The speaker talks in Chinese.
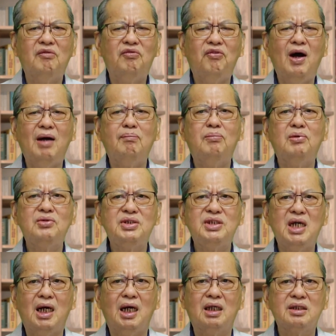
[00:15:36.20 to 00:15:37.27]
放不
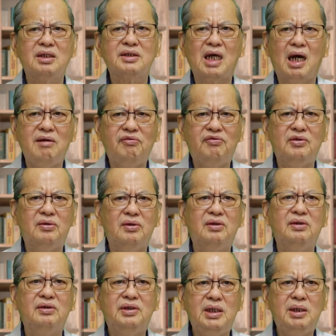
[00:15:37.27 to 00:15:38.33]
下财富
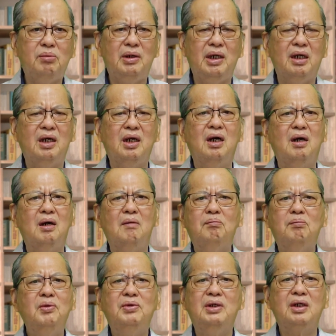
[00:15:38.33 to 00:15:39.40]
地位，
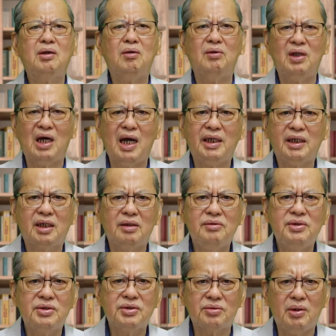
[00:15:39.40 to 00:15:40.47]
不能够来
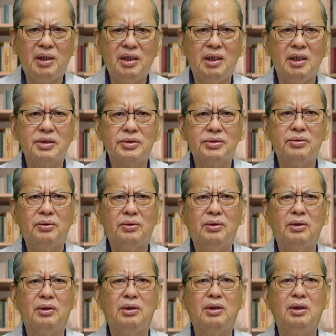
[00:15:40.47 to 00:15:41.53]
跟随耶稣。
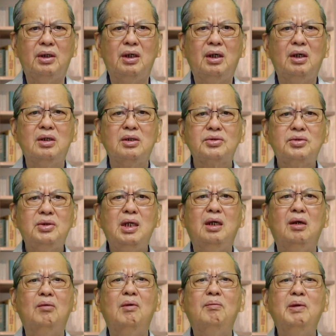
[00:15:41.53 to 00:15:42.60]
所
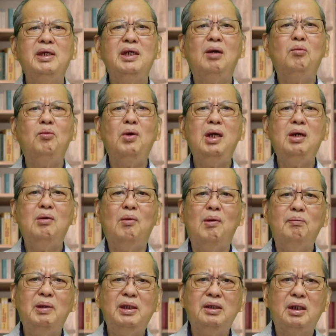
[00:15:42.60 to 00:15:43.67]
以我们要为
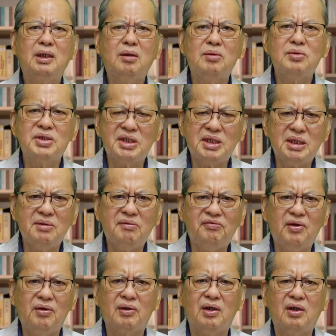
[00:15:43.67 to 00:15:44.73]
我们能够侍
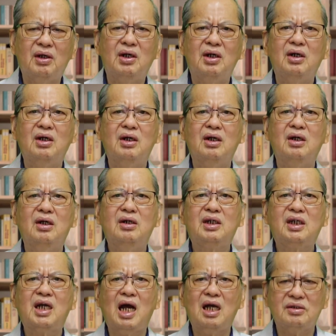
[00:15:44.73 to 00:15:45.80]
奉而
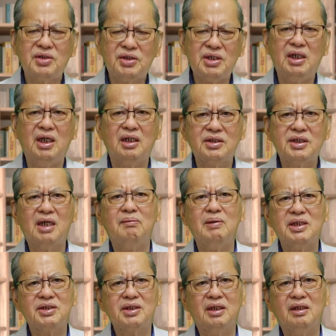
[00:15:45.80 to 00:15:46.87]
感谢赞
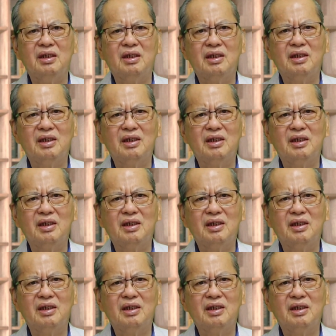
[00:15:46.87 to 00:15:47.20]
美神。